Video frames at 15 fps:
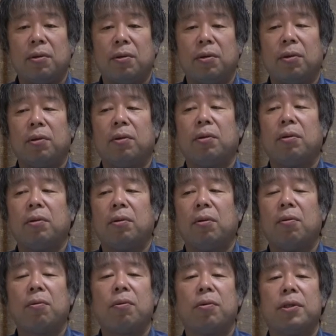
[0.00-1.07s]
を
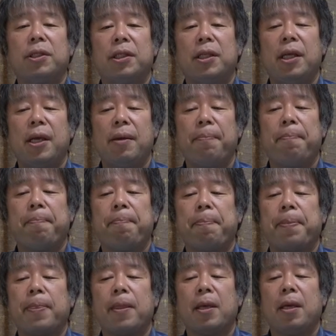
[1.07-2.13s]
起こして、
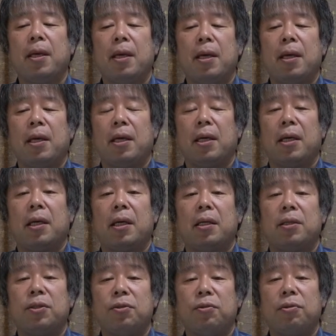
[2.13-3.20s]

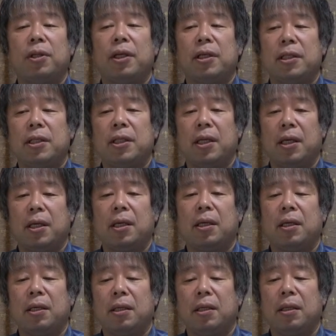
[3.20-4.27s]
えー、充電して
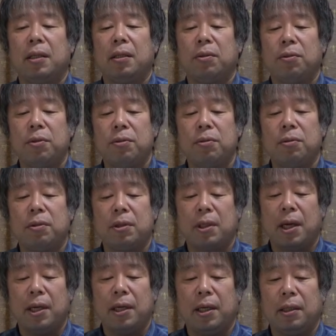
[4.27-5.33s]
という
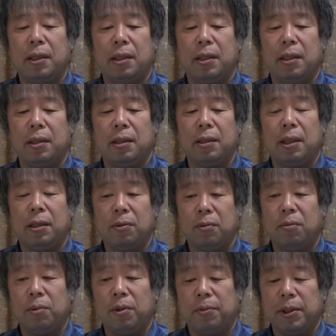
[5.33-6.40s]
使い方だと
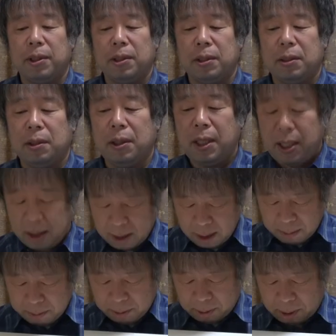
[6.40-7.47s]
思います。で、
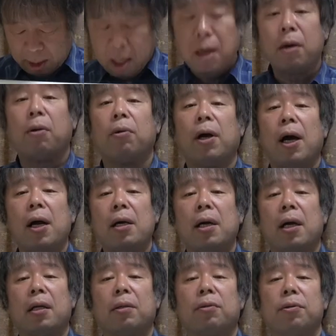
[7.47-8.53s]
多分、この
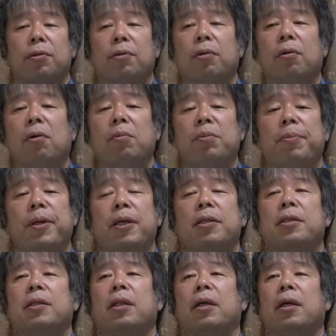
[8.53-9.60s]
アンカーという
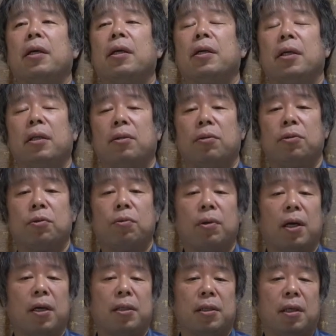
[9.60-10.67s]
ホームページで、えっ、と、紹
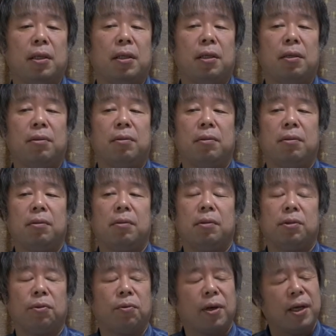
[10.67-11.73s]
介されてる、
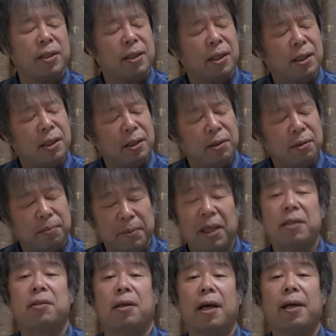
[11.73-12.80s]
紹介されてる、ま
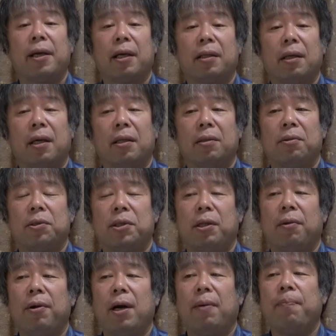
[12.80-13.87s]
あ、使い方とし
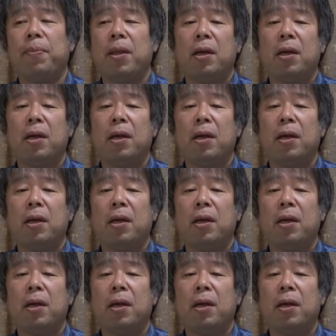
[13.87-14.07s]
ては、